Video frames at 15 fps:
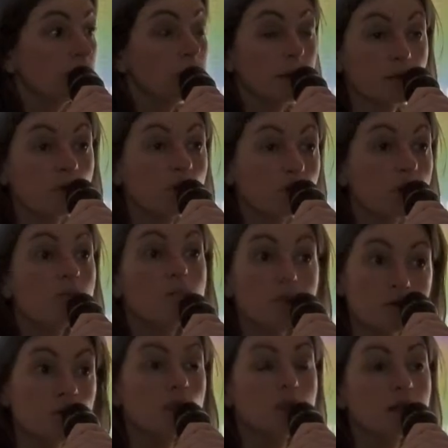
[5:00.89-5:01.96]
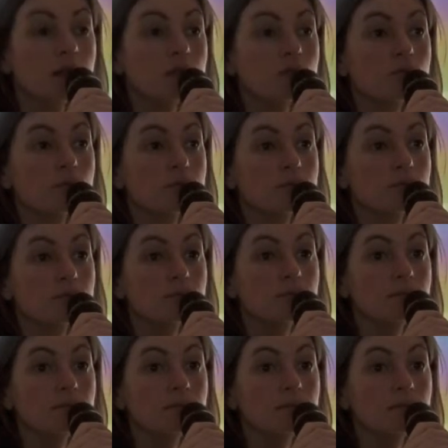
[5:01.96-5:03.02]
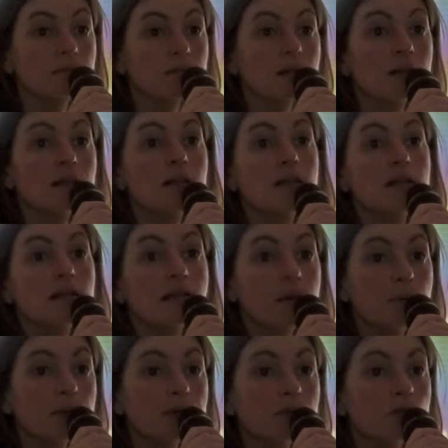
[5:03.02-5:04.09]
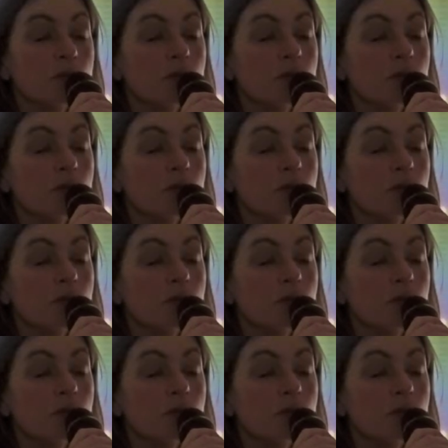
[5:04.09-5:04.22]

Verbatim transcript: pas de jeunes, mais de jeunes garçons. Hein. Et à partir